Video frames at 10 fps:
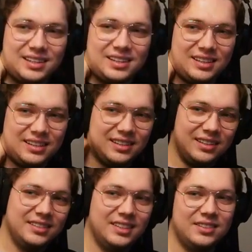E,
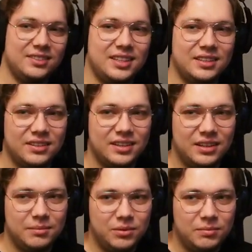ostatnie
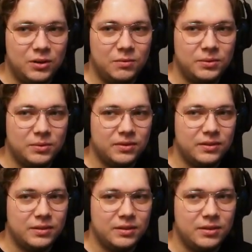dodatki były mało open worldowe,